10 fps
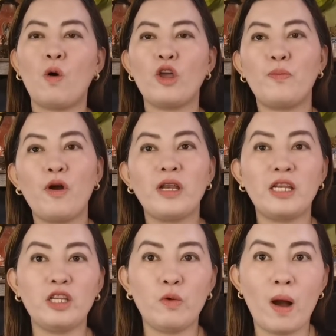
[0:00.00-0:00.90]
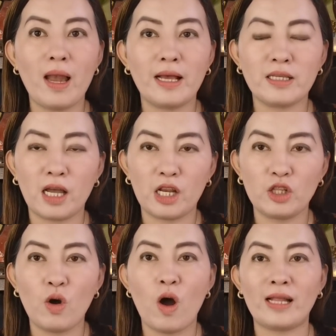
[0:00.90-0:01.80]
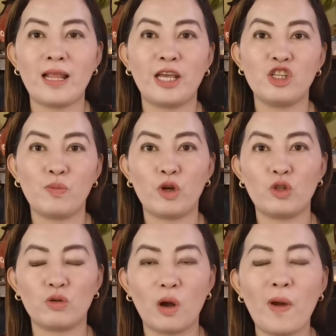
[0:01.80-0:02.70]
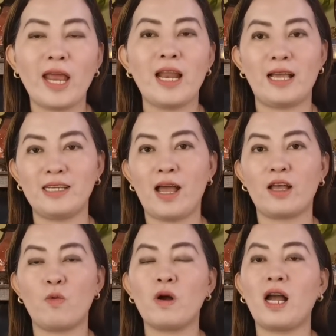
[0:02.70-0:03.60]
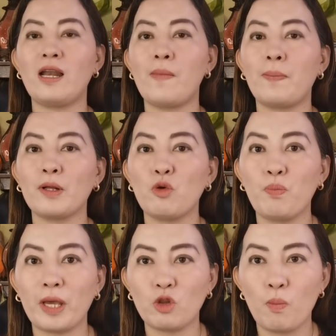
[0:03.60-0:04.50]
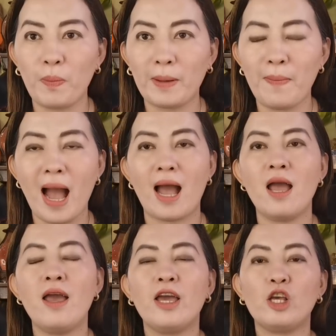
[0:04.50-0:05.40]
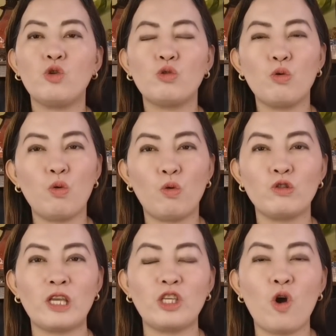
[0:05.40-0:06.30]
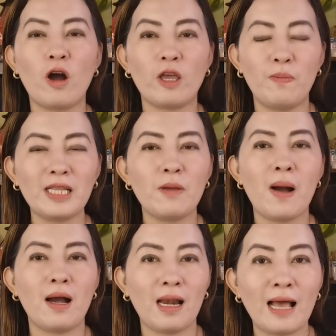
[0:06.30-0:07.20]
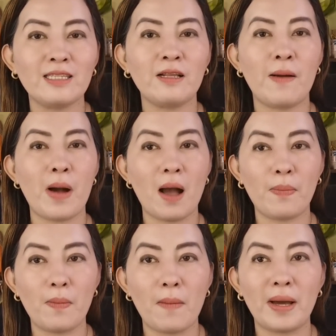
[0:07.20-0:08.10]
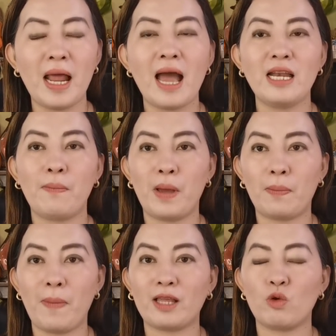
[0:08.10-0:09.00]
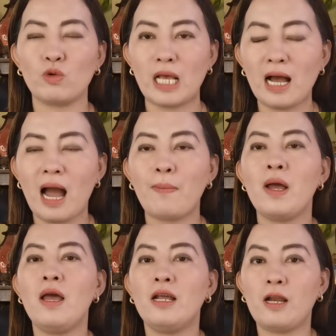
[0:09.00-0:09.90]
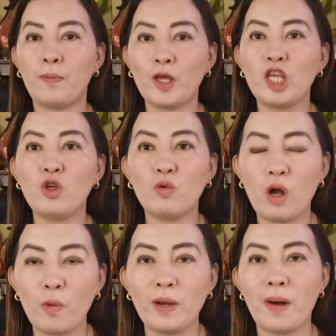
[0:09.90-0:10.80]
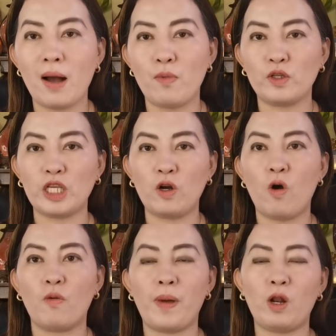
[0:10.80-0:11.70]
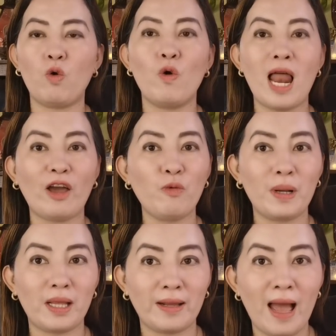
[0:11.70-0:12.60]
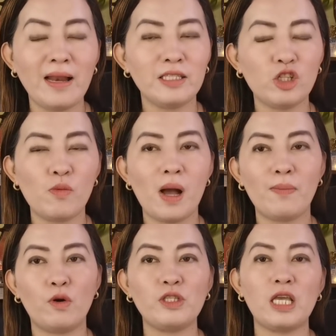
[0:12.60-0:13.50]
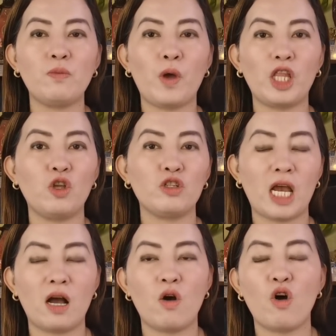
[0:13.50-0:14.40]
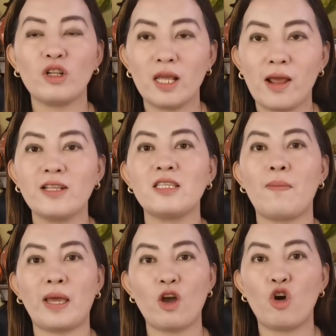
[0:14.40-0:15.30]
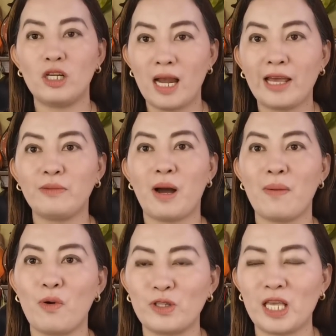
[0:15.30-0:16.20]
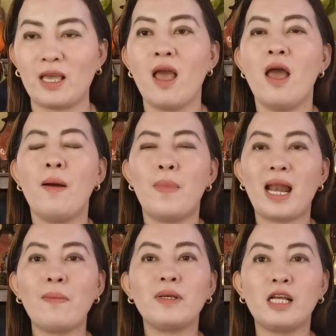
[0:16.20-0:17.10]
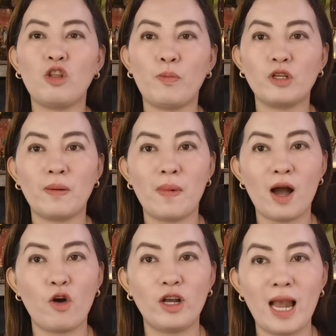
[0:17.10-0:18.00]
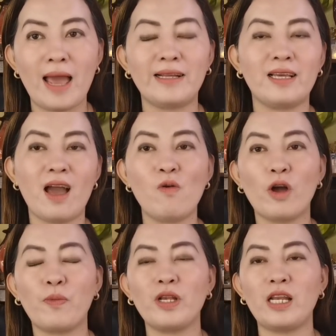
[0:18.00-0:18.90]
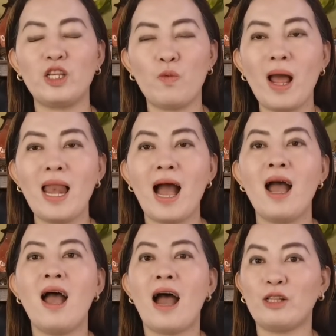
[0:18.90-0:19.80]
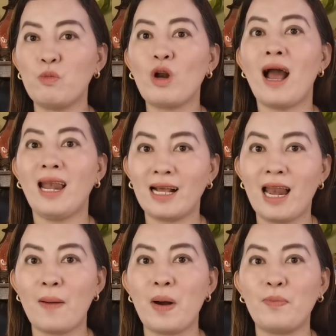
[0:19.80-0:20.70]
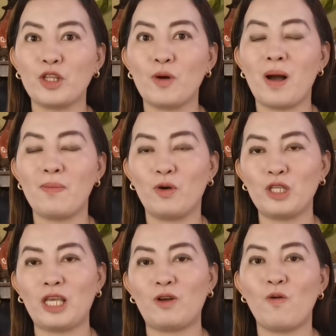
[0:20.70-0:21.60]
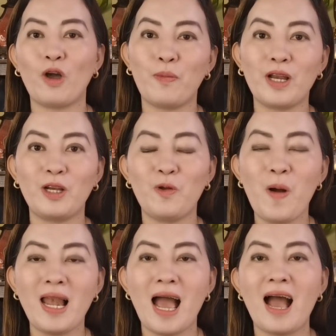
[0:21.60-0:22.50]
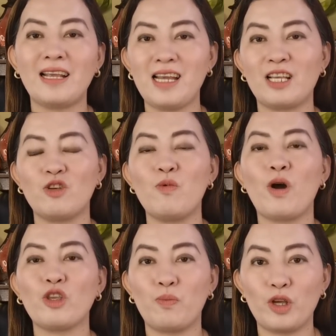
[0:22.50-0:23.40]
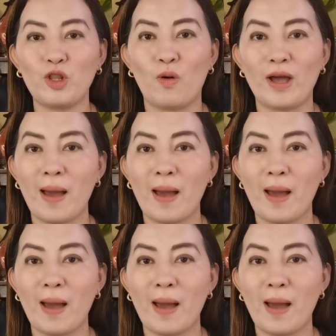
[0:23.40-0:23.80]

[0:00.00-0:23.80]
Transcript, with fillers: Kung kayo po ay naniniwala sa ganito at naisyo po itong gawin, asya, huwag ka na magpatumpik-tumpik pa. Ituturo ko sa inyo ang iba't ibang klase ng mga pamamaraan ng perpektong sangkap na pwede nyong gawin mga bossing ko. Pero kung wala kayong materialis ito mga bossing, pwede nyo siyang orderin sa may online mga bossing. Maraming ganito po sa mga online. Kaya kung kayo po naniniwala, at murang halaga lamang po itong mga bossing. Kung kayo po naniniwala, asya, subukan nyo po ito.